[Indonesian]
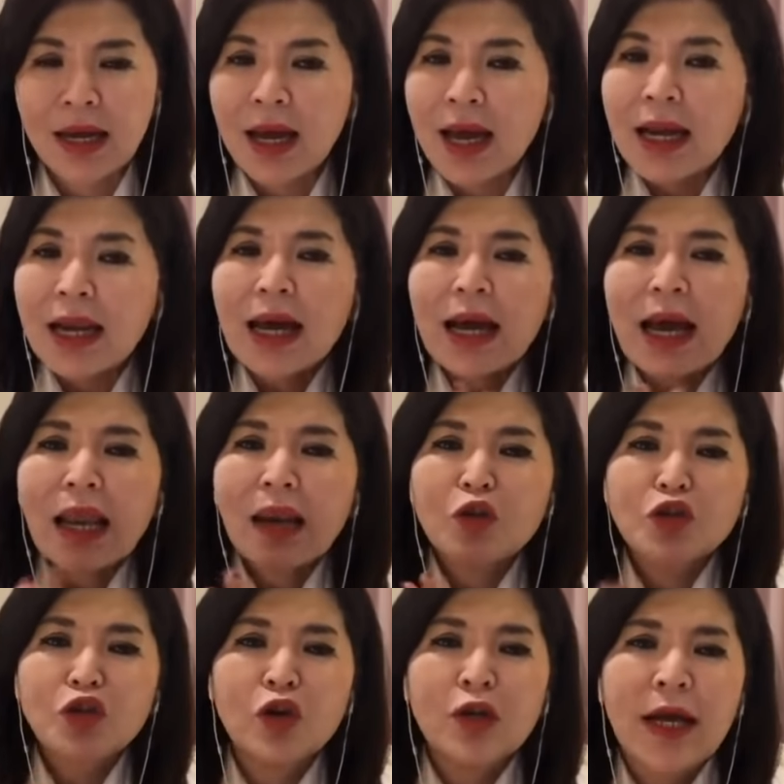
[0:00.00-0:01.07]
Lah kalau
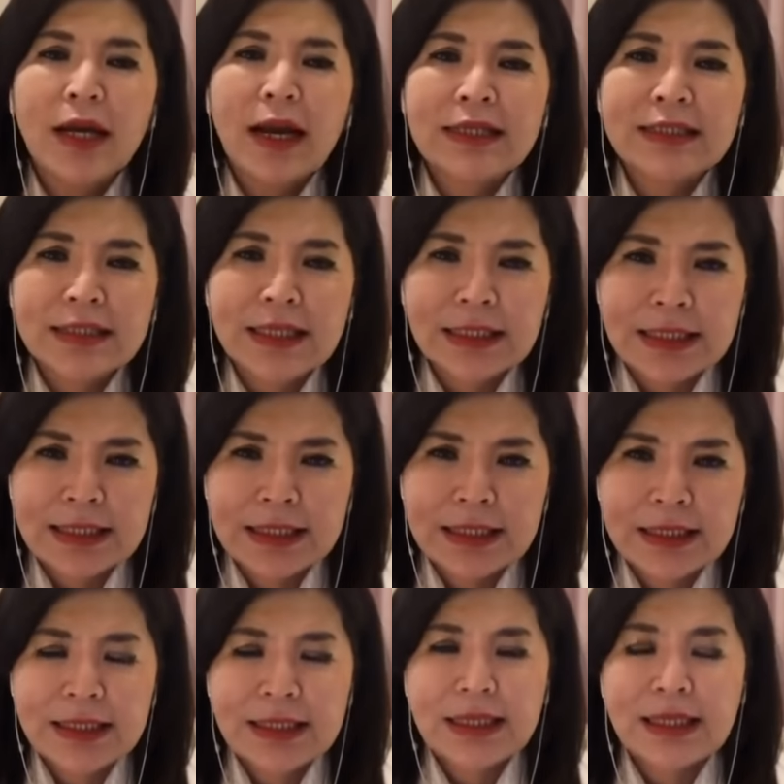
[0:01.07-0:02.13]
saudara sedih
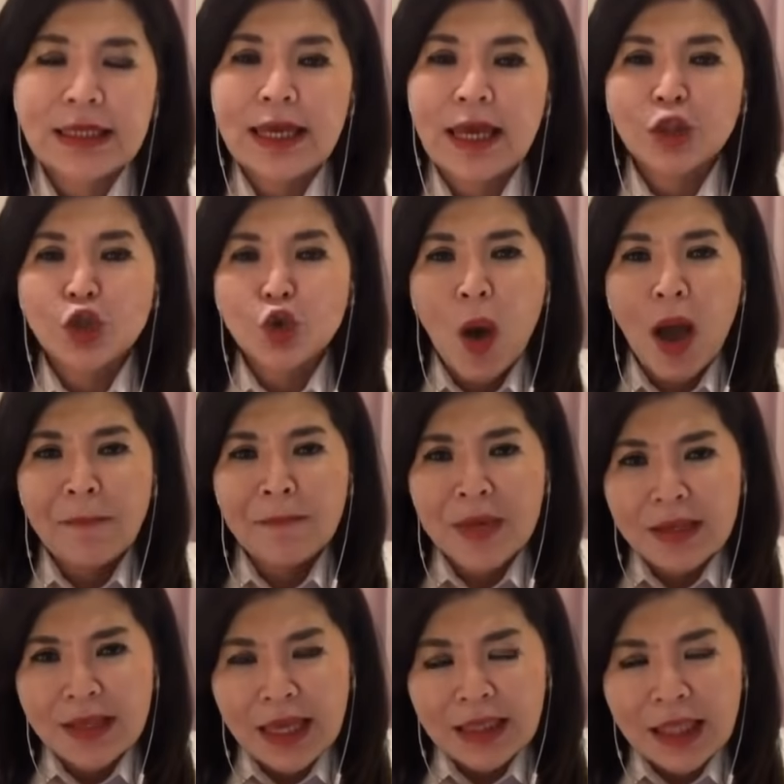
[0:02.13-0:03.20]
sedih, lihat
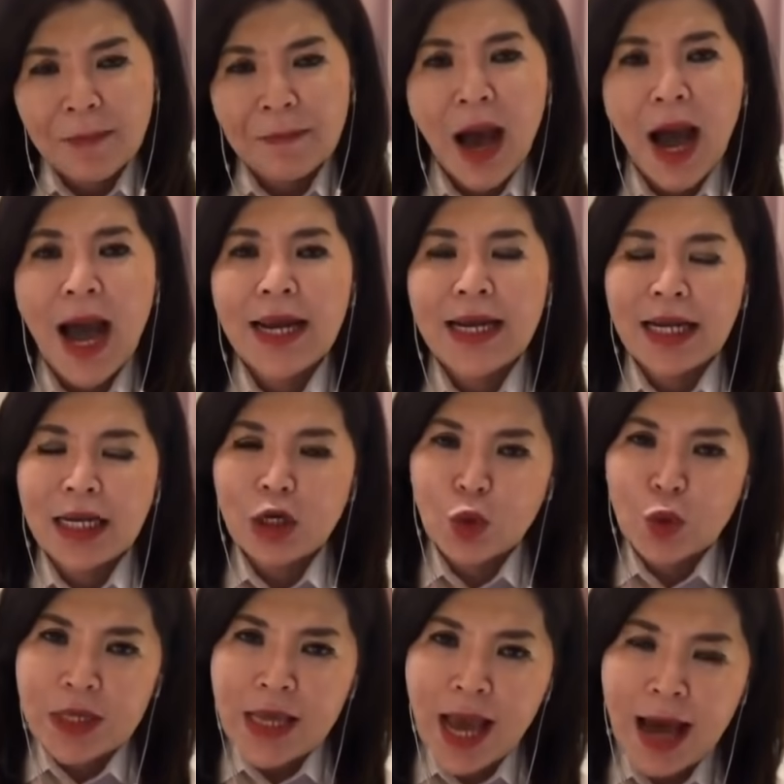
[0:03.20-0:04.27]
suaminya tambah
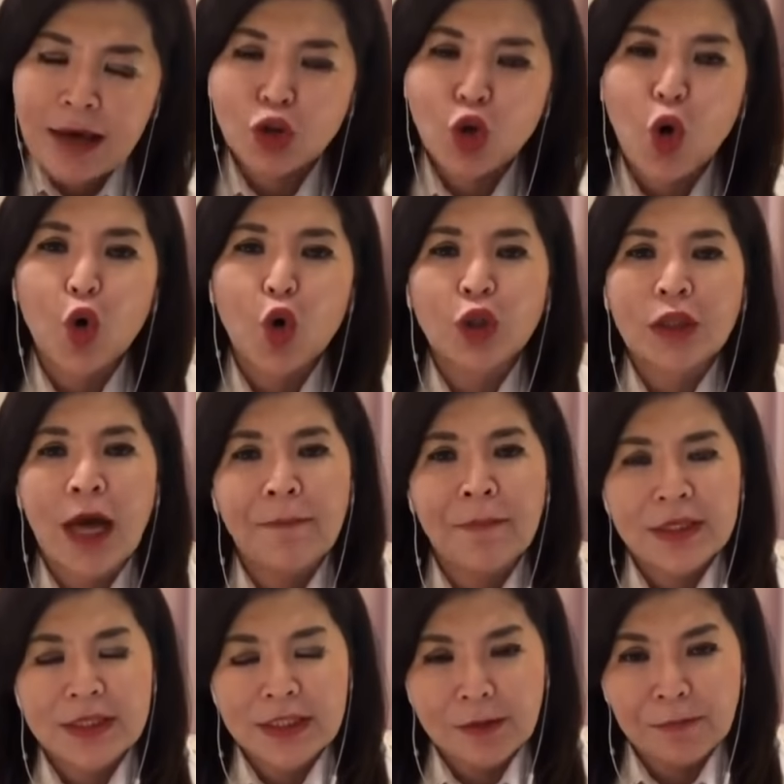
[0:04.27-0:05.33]
haleluya, toko
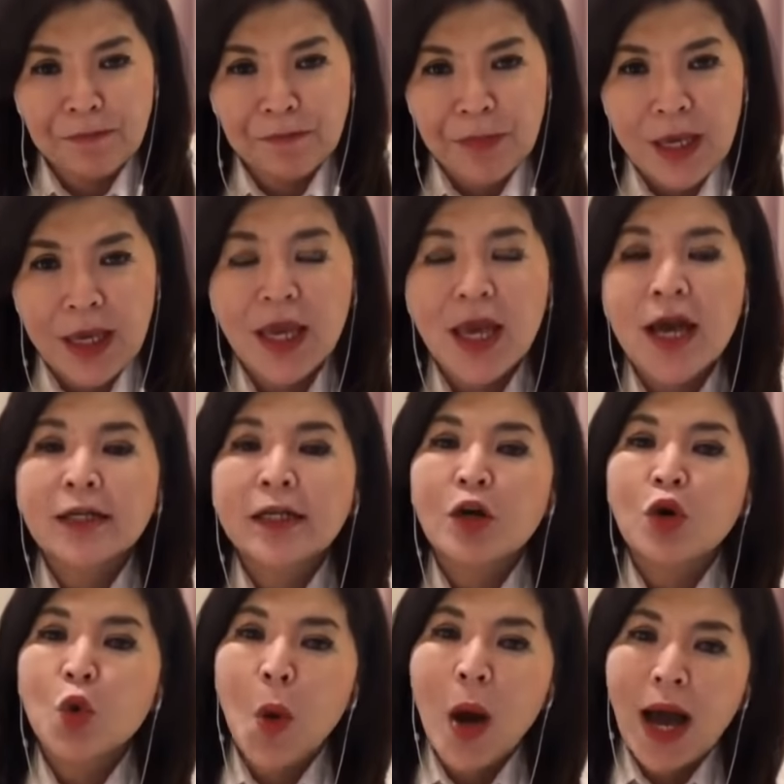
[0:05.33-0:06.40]
tambah sepi,
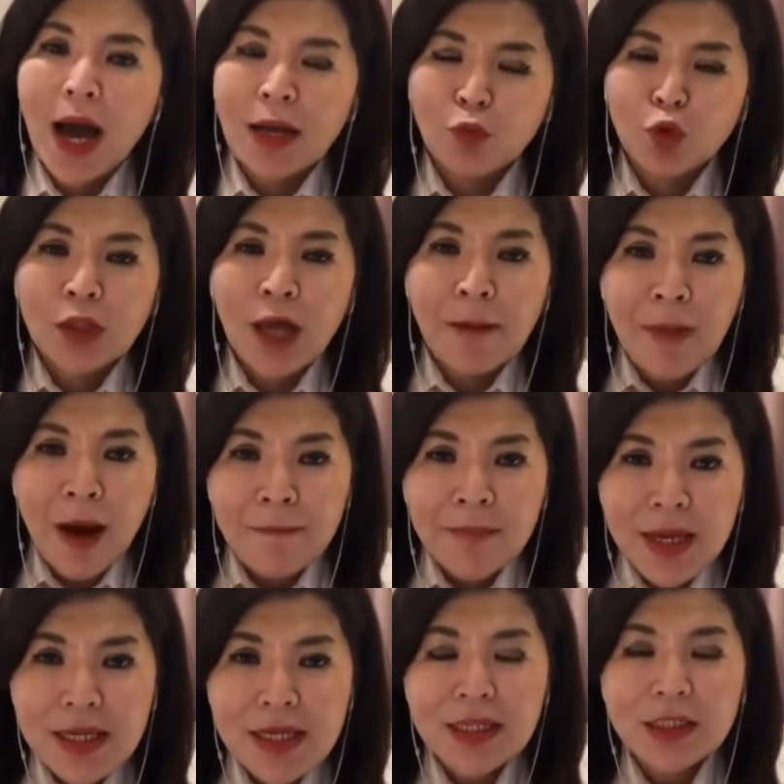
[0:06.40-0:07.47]
keuanganmu tambah
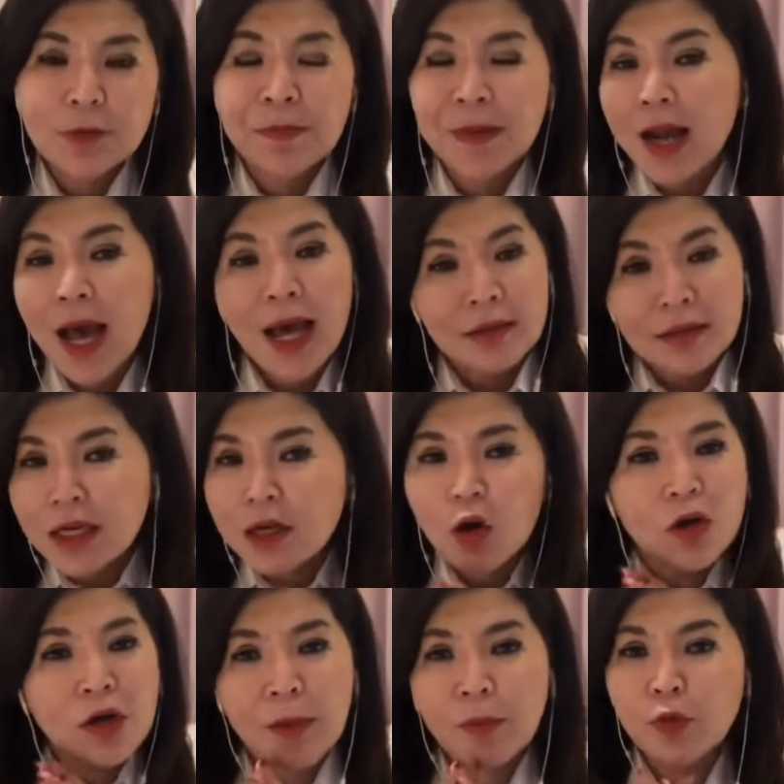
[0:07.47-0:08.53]
minus, berarti
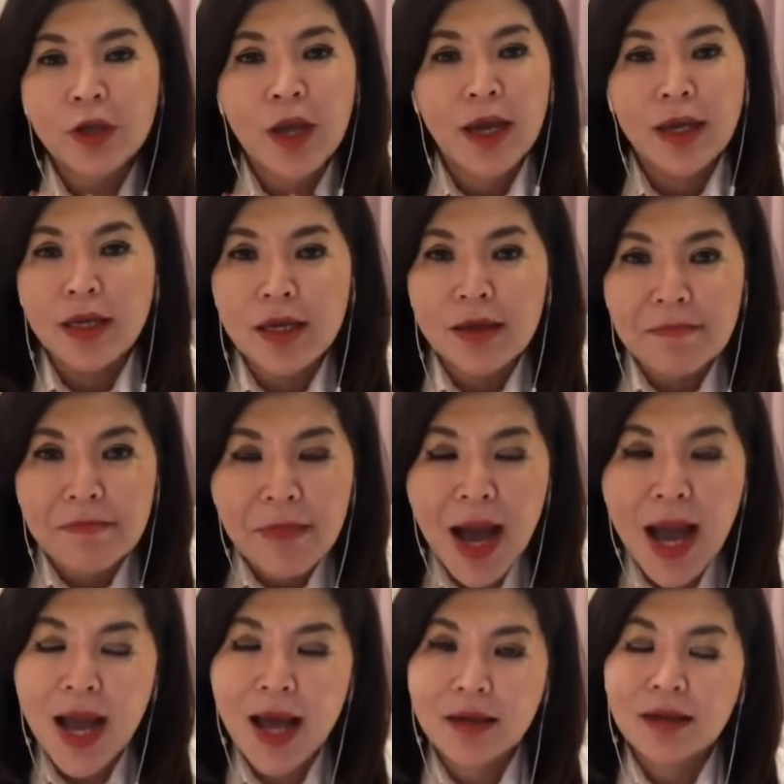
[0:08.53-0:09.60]
engkau tidak punya
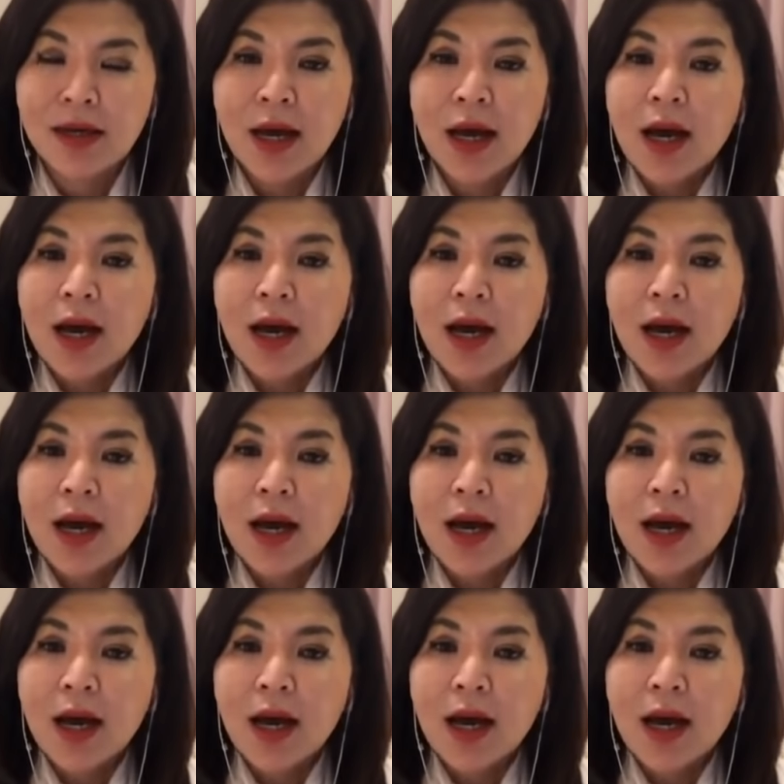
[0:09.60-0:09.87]
iman.